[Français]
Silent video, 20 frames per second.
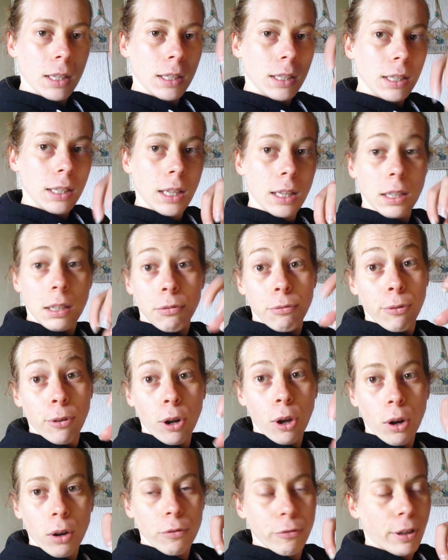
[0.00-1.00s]
il y a des
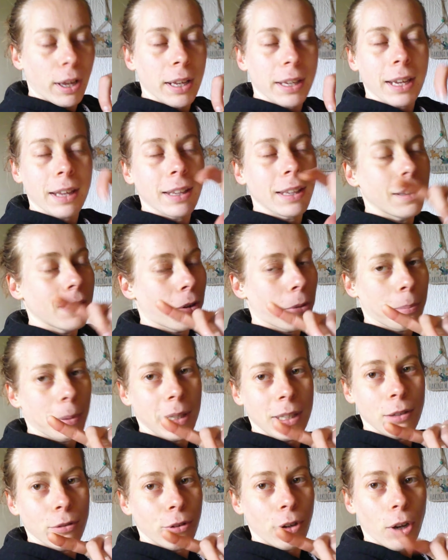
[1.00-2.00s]
fleurs, enfin il y a des non pas
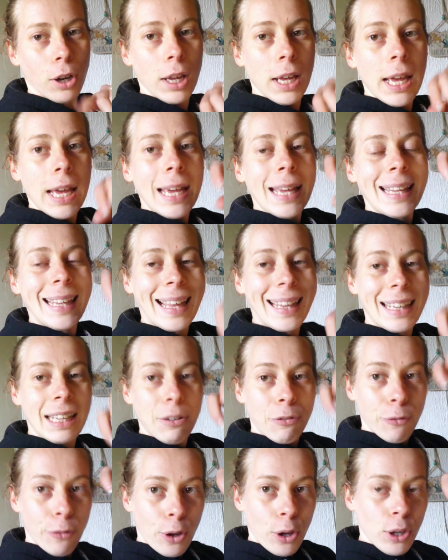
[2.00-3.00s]
des fleurs, il y a des
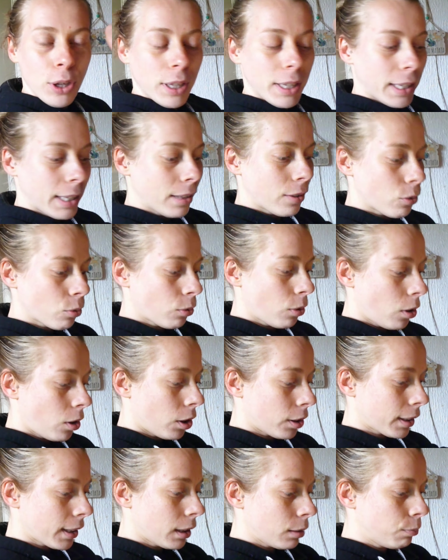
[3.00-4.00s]
feuilles qui sont
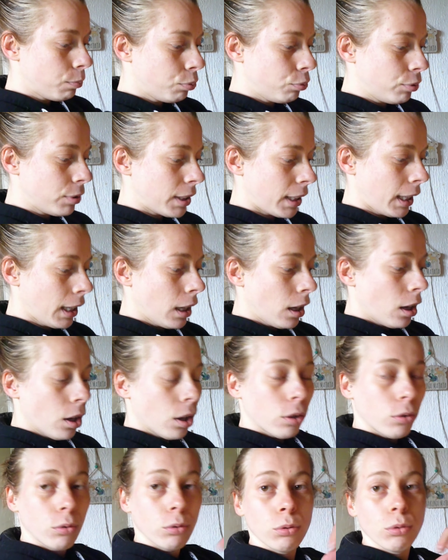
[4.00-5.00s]
en train de pousser.
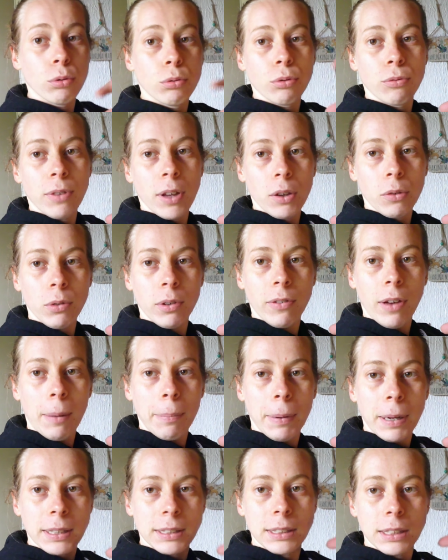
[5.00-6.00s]
Donc de toute façon il va
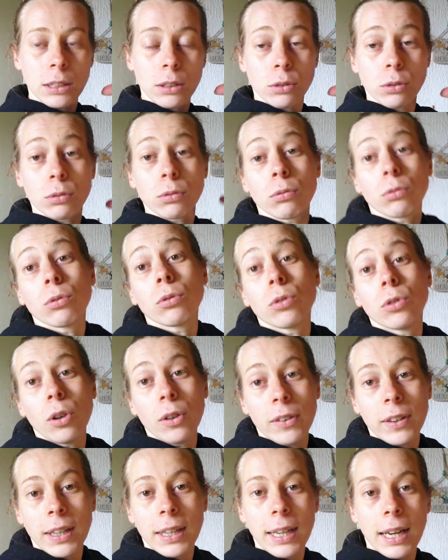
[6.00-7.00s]
repartir. Dans
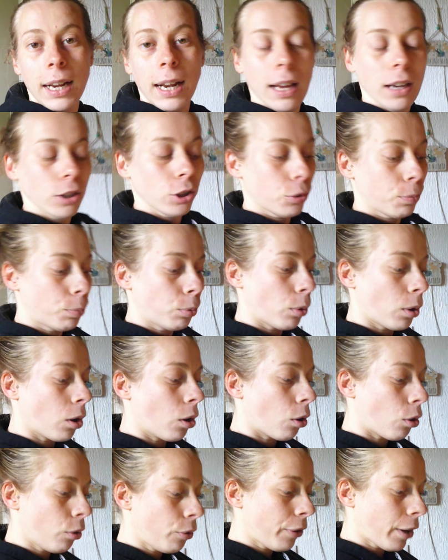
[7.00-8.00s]
ces cas-là je pourrais en
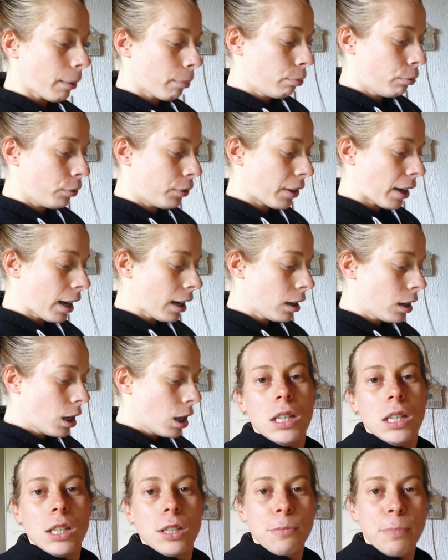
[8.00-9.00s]
refaire plus tard.
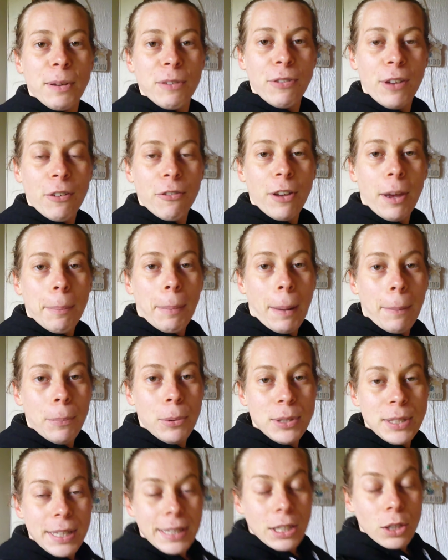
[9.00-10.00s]
Je préfère faire par
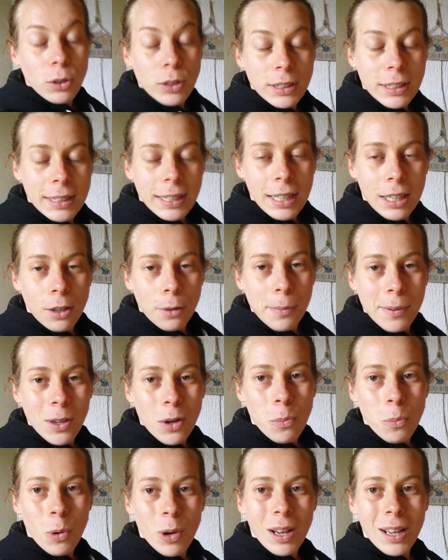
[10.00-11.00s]
petite quantités comme ça
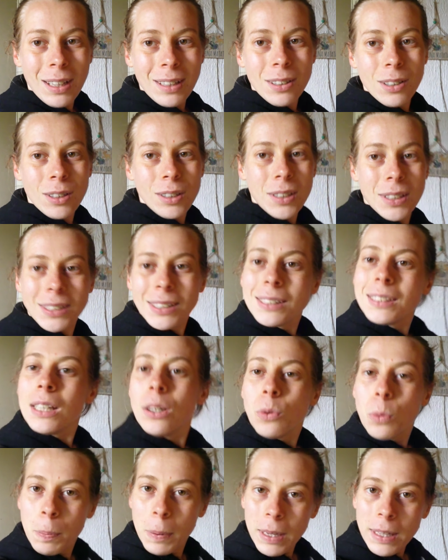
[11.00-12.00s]
au moins si c'est
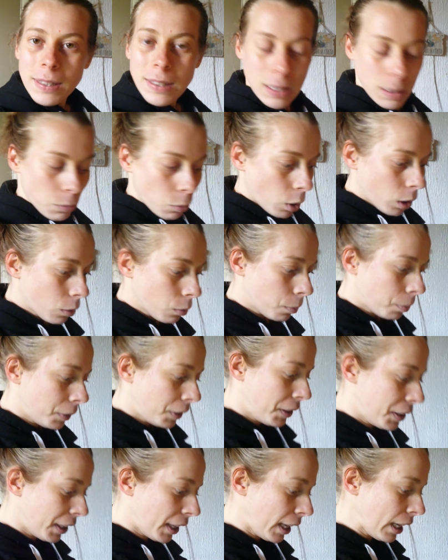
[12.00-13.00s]
loupé c'est moins
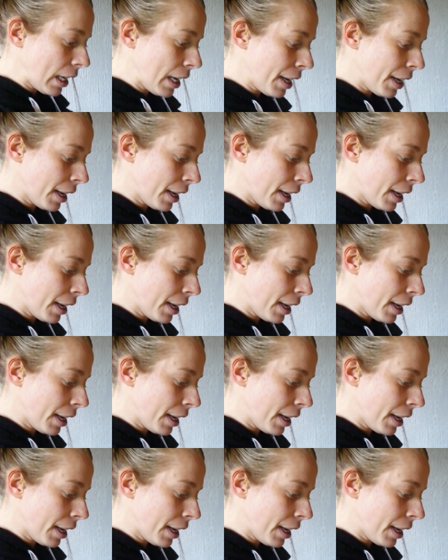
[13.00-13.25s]
compliqué.